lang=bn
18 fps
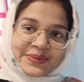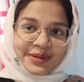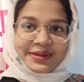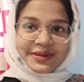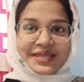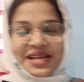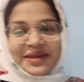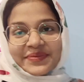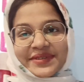
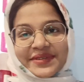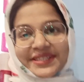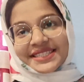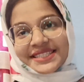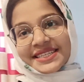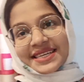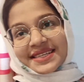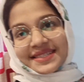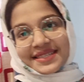লাগে
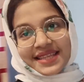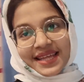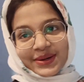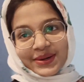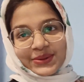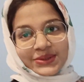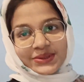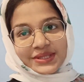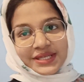আপনাদেরকে
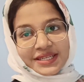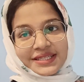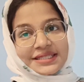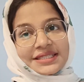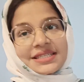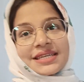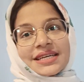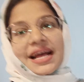স্বাগত জানাই